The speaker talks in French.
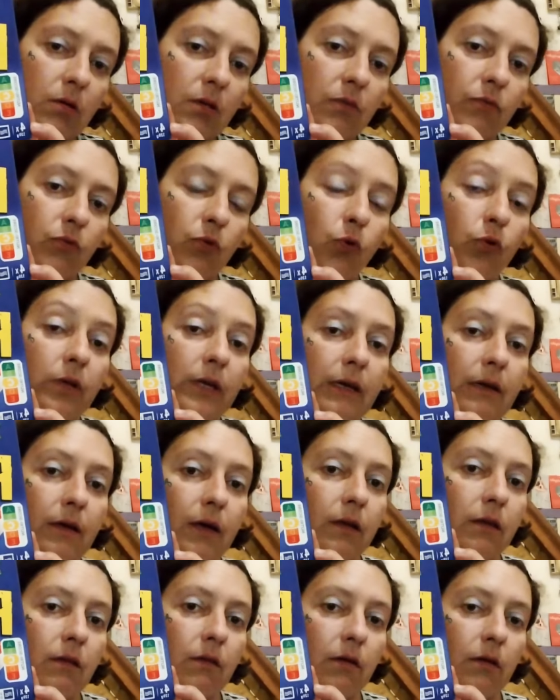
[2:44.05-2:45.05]
Et vu qu'on est
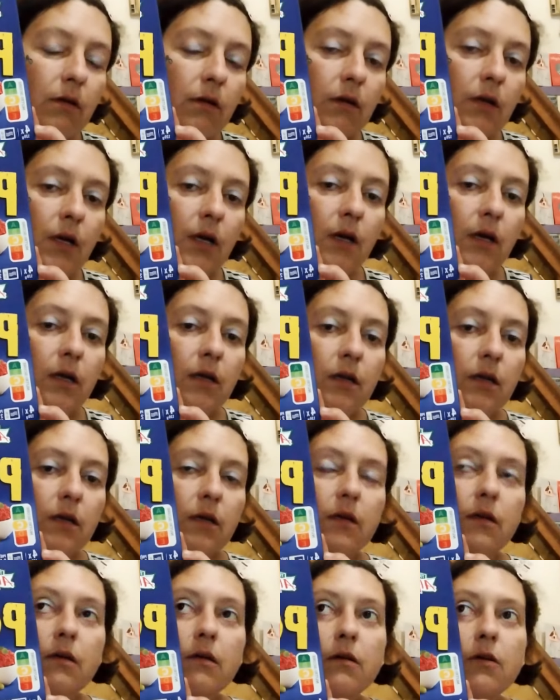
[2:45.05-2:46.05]
4,
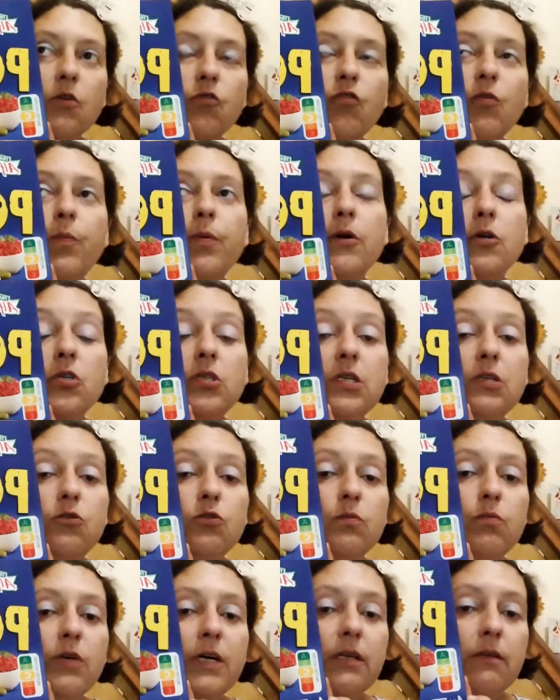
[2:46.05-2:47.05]
euh, je vais pas acheter
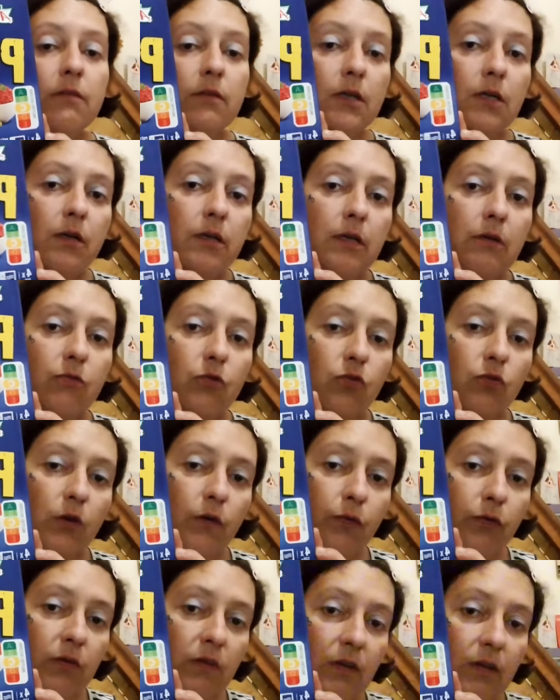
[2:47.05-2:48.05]
deux boîtes. Et là, il y avait une
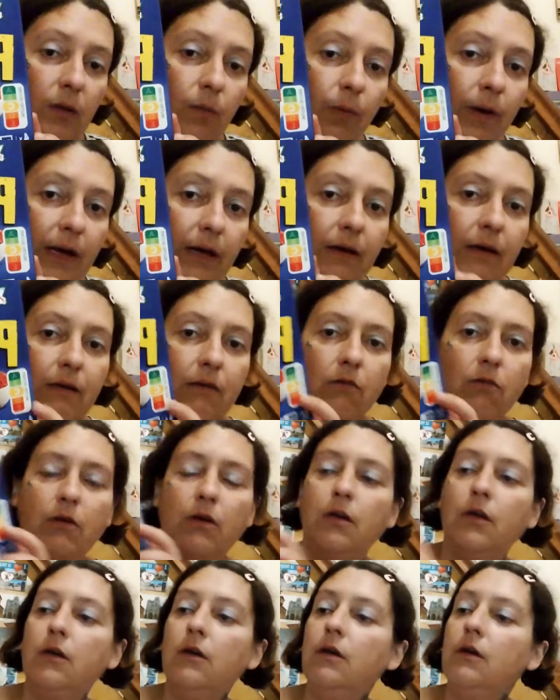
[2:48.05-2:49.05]
offre, c'était par 4.